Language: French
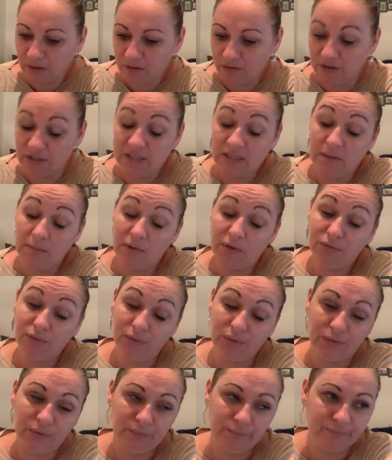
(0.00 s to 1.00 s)
Enfin, c'est de ma
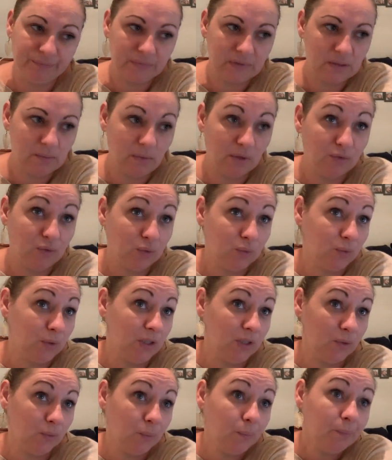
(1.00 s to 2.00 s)
faute. C'est de ma faute,
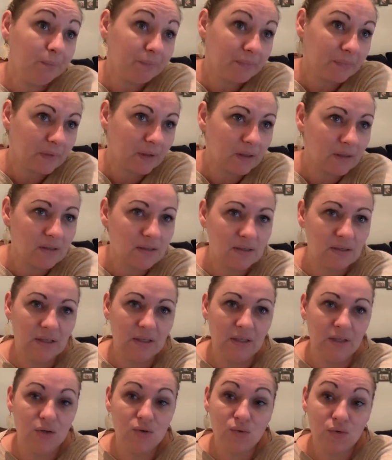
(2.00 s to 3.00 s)
oui et non.
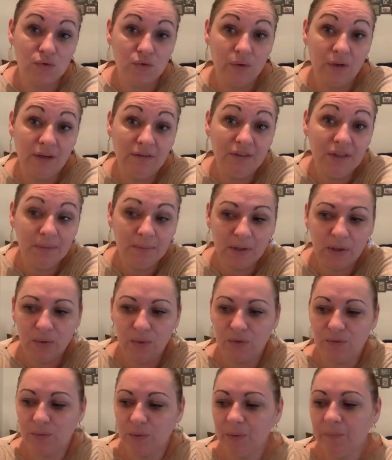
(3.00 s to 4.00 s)
C'est chose de la vie,
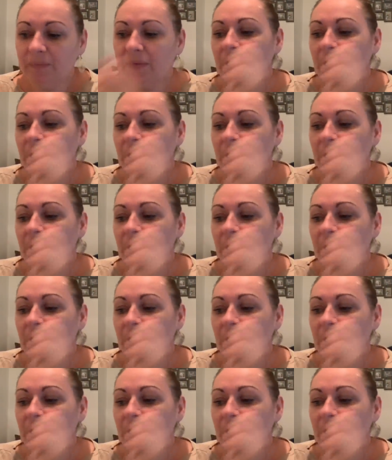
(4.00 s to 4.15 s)
malheureusement.